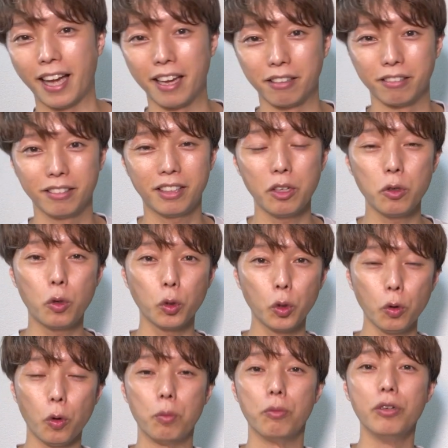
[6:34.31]
えるっていうこと
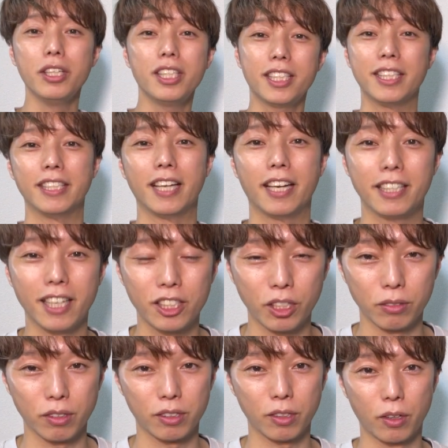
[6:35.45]
を無意識にやりだし
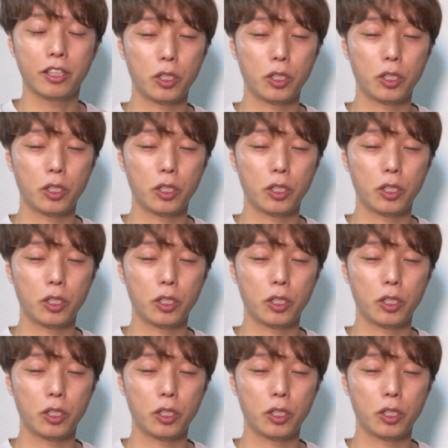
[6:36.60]
ちゃうんですよ。